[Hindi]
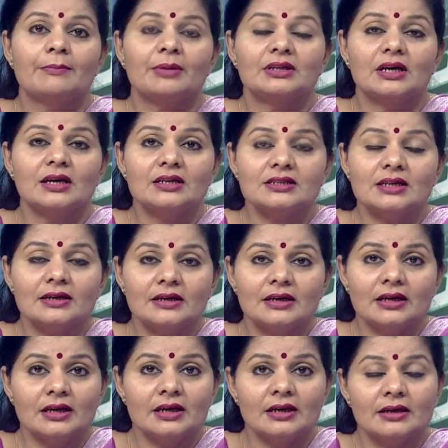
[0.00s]
प्रधानाचार्य
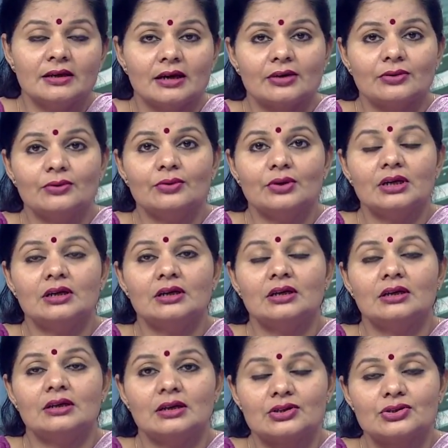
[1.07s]
के कार्यों का
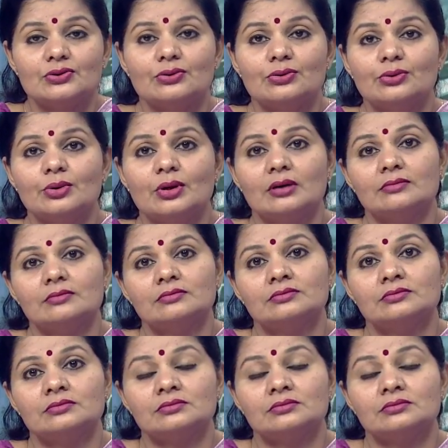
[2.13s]
लक्षणों को हम